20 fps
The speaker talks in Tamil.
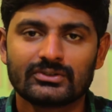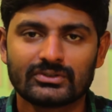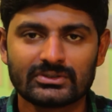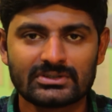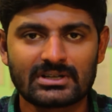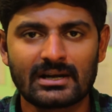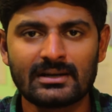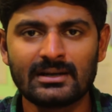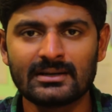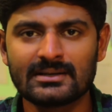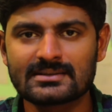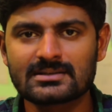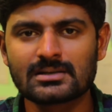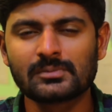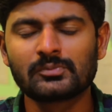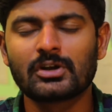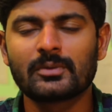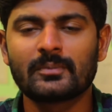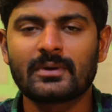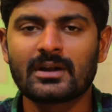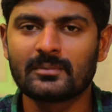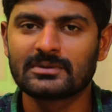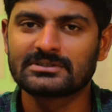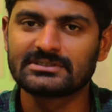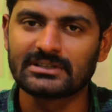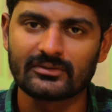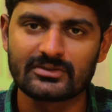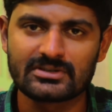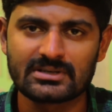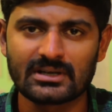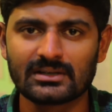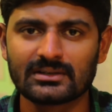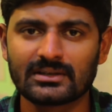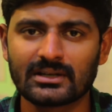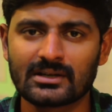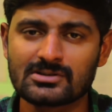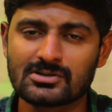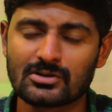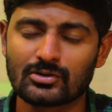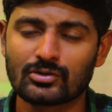ஸோ இந்த ரெண்டு டெஸ்ட் மூலிமா நம்ம சில விஷயங்கள்
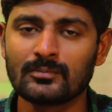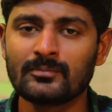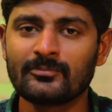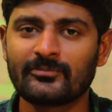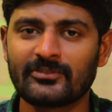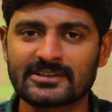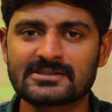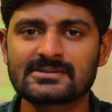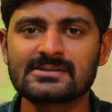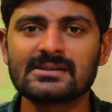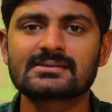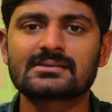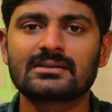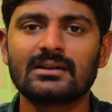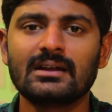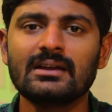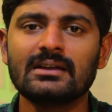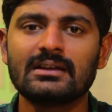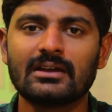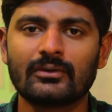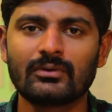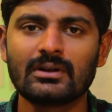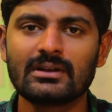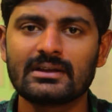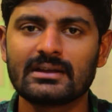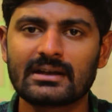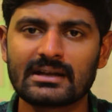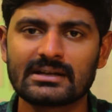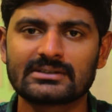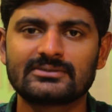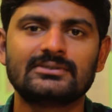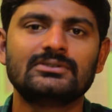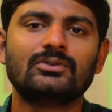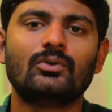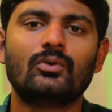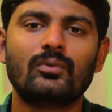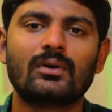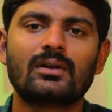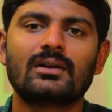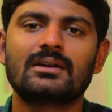தெரிஞ்சிருக்கும் ஃபஸ்ட் டெஸ்ட்டில் எவ்வளோ ஏரியாஸ்
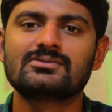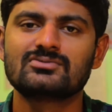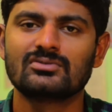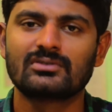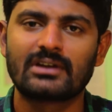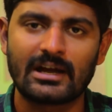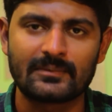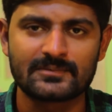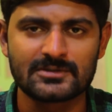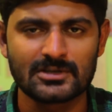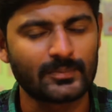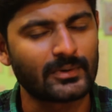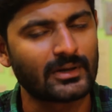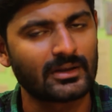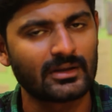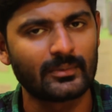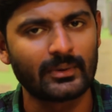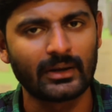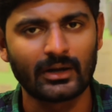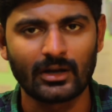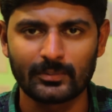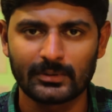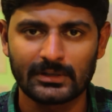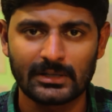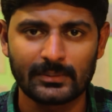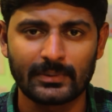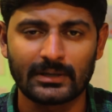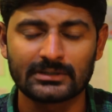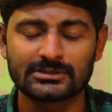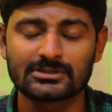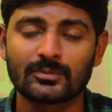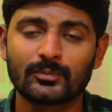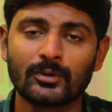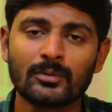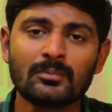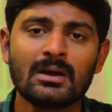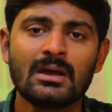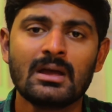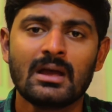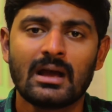வந்து ஒவ்வொரு லென்ஸும் கேப்சர் பண்ணுது அப்படின்ற பற்றி
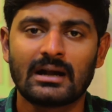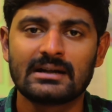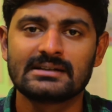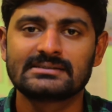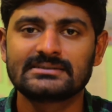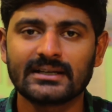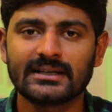பார்த்துருப்போம் அண்ட்